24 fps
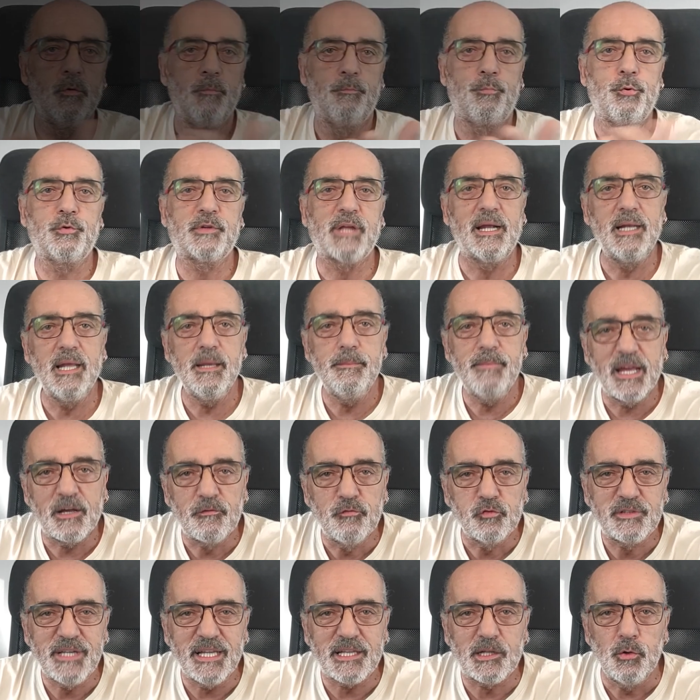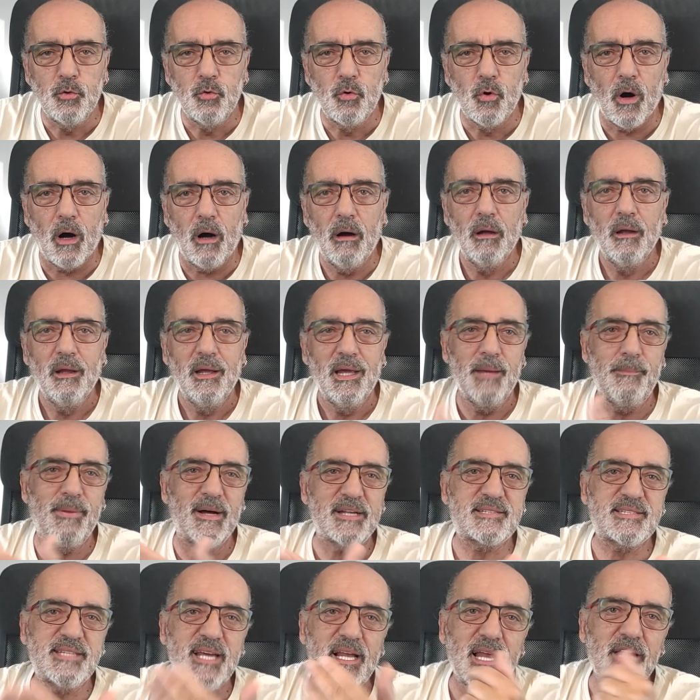Putain, les mecs, vous êtes lourds Eh bien
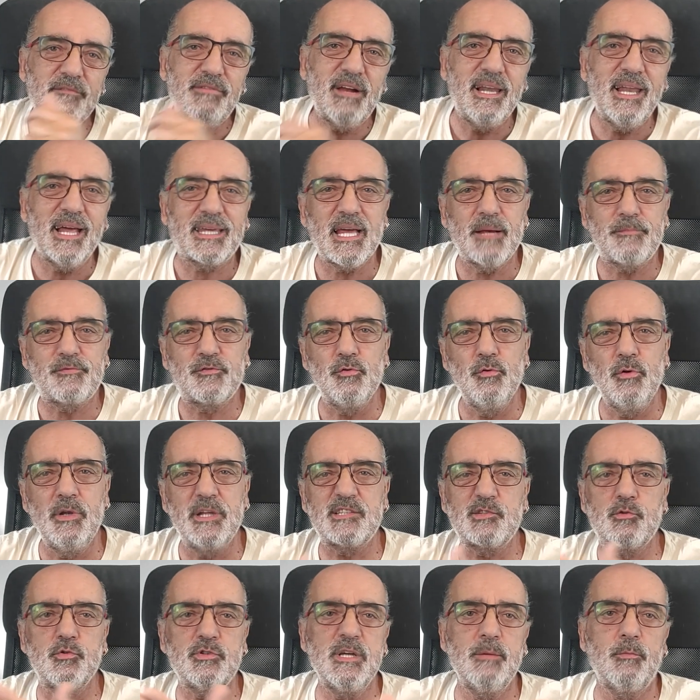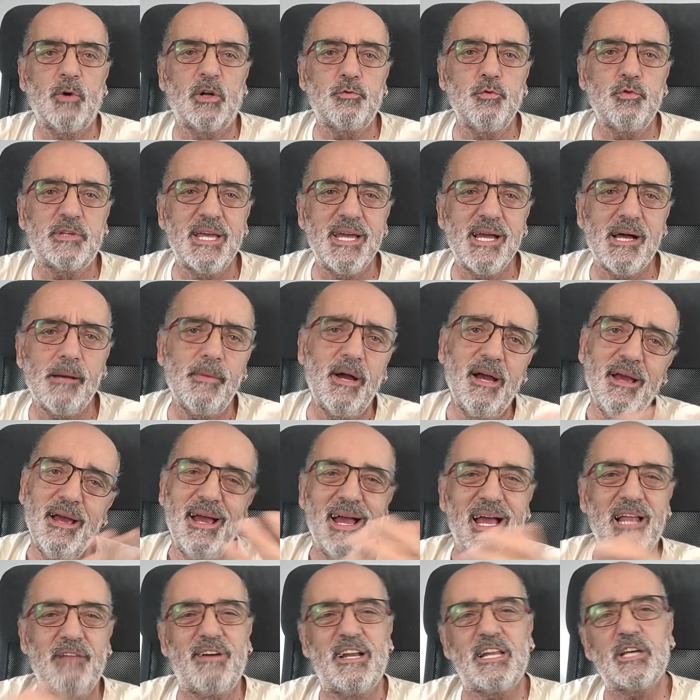si elle avale la capsule, excusez-moi du terme,
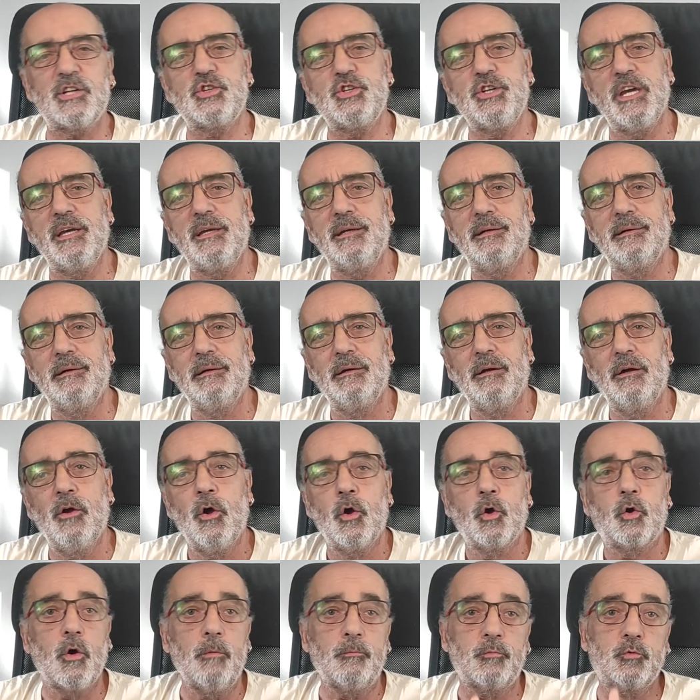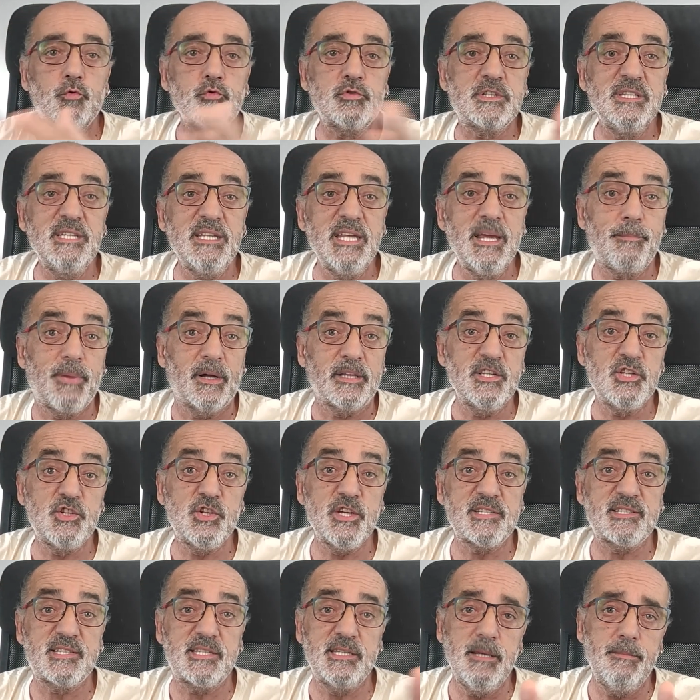elle va la chier. Comme tout ce qui n'est pas
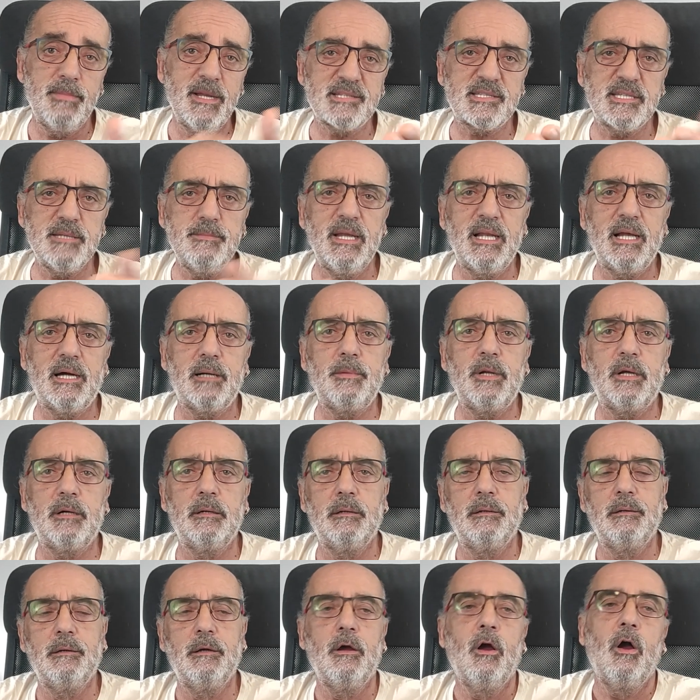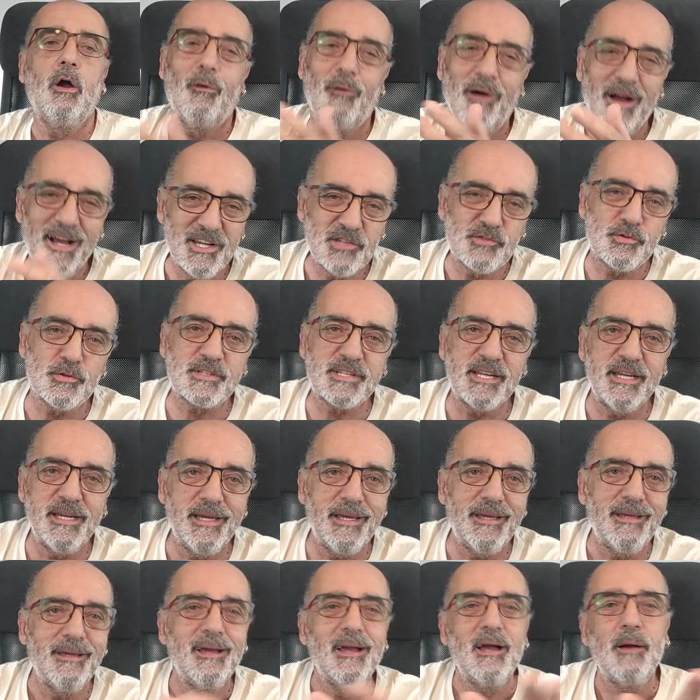digestible et assimilable. Ouais, je
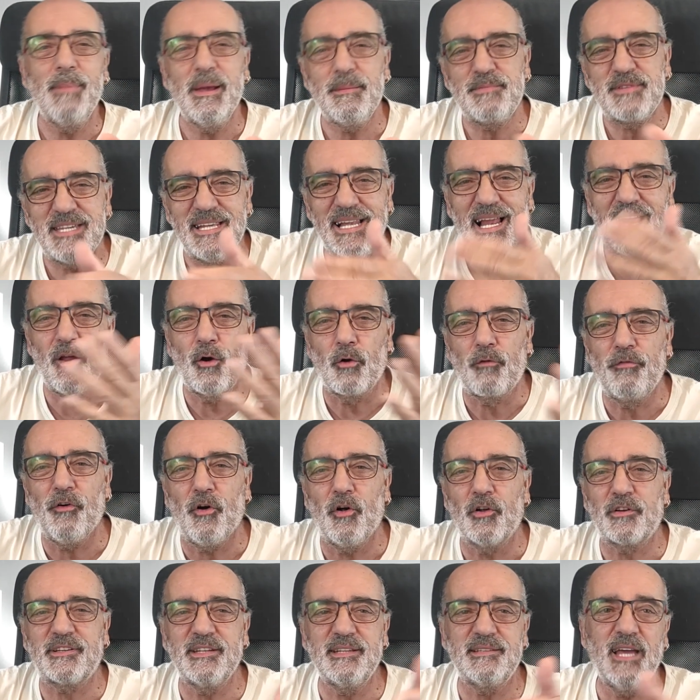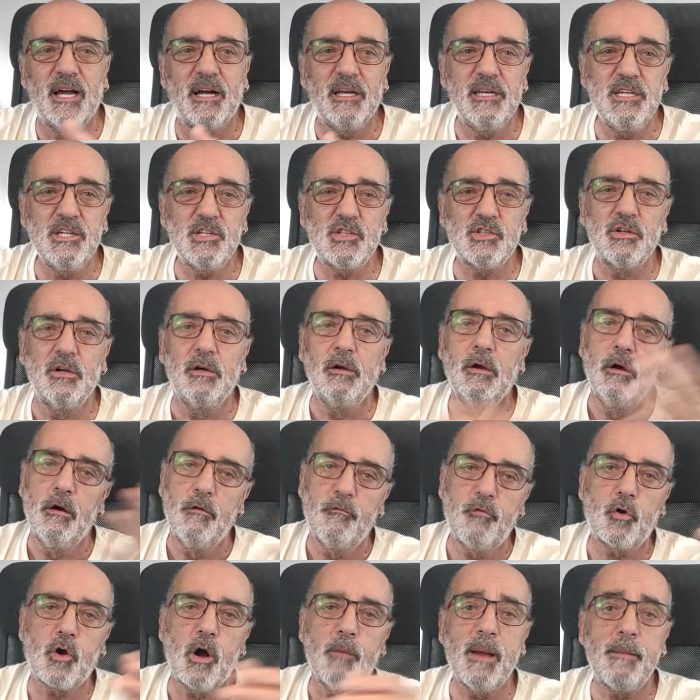sais, même si la langue française est riche,
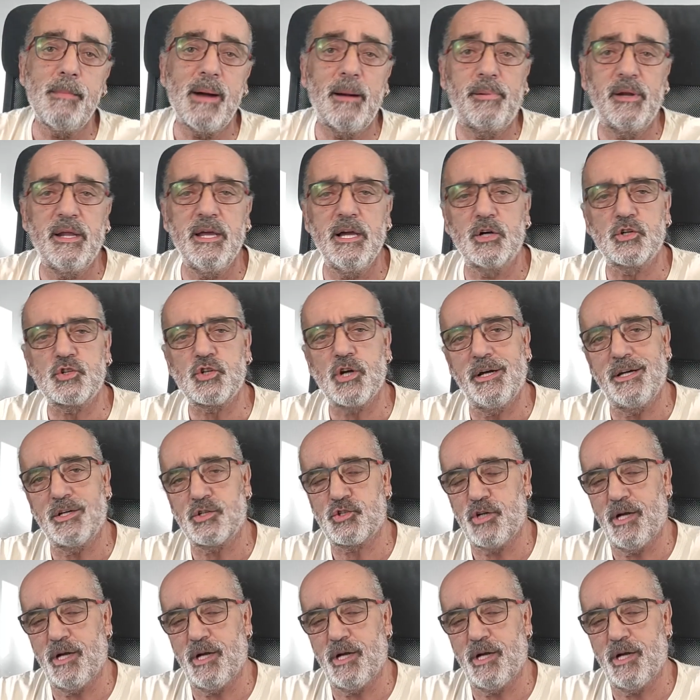faut quand même appeler un chat un